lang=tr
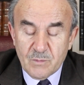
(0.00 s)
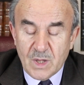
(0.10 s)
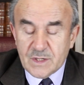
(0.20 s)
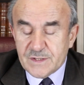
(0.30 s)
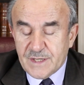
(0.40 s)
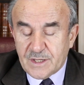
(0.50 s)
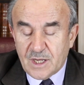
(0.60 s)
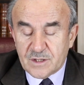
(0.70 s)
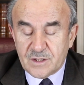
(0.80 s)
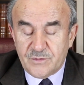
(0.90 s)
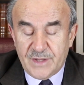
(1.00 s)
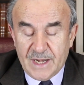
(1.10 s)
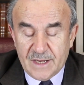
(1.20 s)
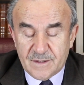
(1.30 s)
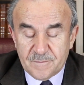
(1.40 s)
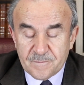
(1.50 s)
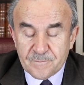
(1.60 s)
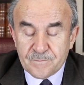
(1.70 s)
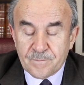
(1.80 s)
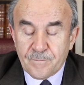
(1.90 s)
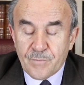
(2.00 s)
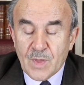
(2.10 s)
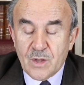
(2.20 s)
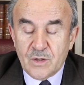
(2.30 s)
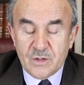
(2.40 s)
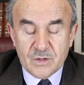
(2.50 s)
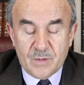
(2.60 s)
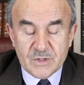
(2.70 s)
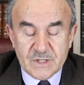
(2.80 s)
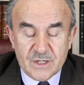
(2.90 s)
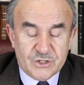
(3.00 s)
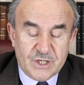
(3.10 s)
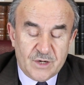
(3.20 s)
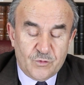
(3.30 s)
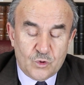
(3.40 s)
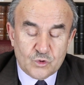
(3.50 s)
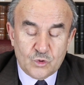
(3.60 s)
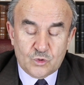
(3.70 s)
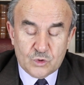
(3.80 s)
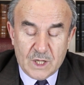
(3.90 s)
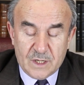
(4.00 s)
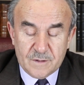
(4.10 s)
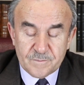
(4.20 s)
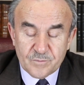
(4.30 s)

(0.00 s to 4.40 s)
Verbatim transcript: malın zekatını veren, Ramazan-ı Şerif orucunu tutan,